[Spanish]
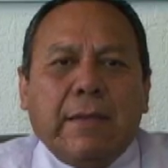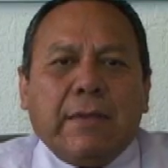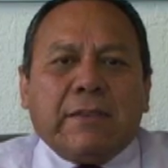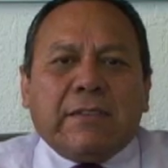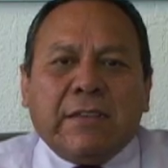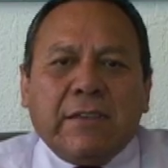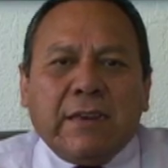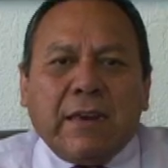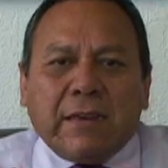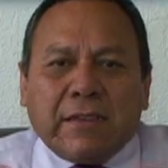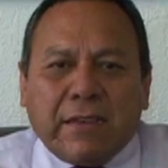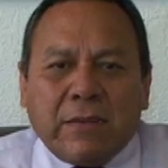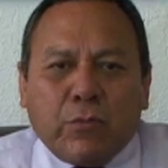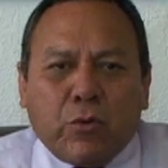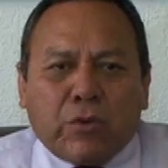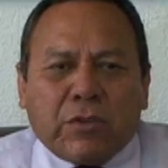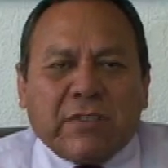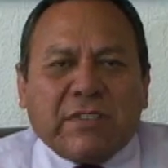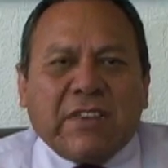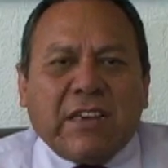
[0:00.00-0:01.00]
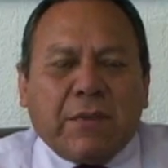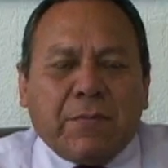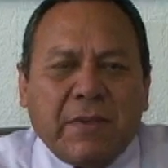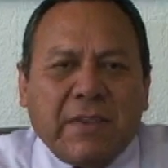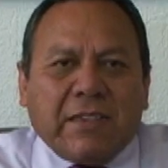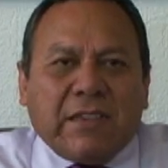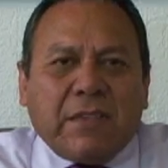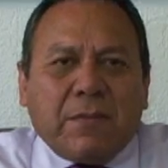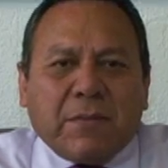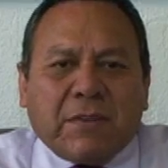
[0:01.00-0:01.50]
sin el temor de ser
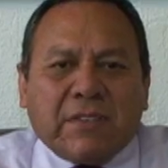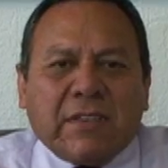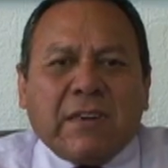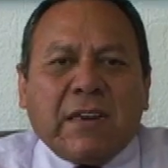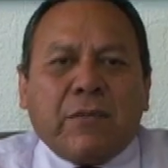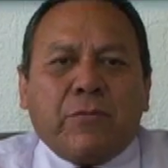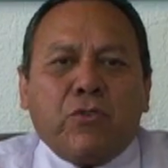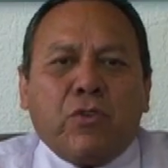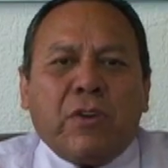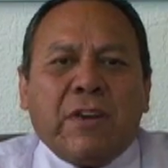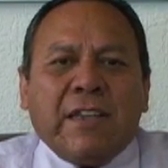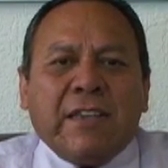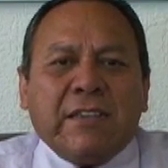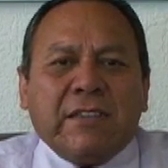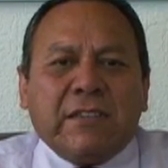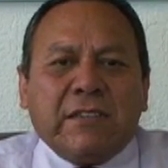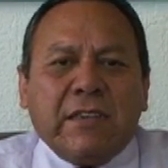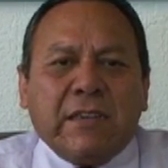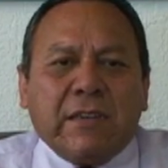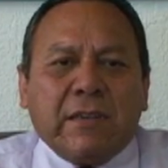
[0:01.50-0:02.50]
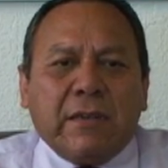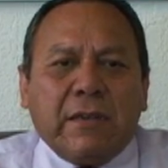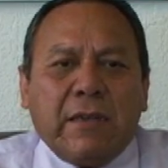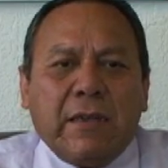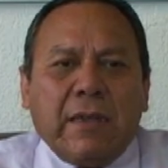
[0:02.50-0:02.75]
víctimas de la violencia,